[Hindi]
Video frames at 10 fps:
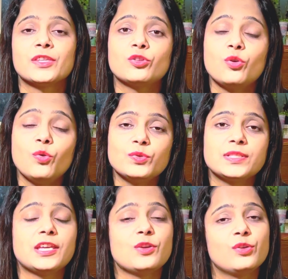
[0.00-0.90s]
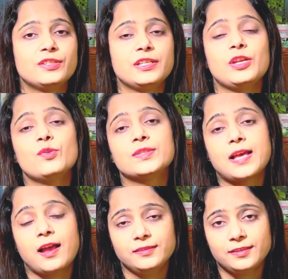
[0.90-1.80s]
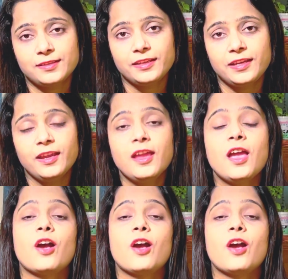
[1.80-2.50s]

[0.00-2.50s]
तो उसकी क्यूरियोसिटी को शांत करिए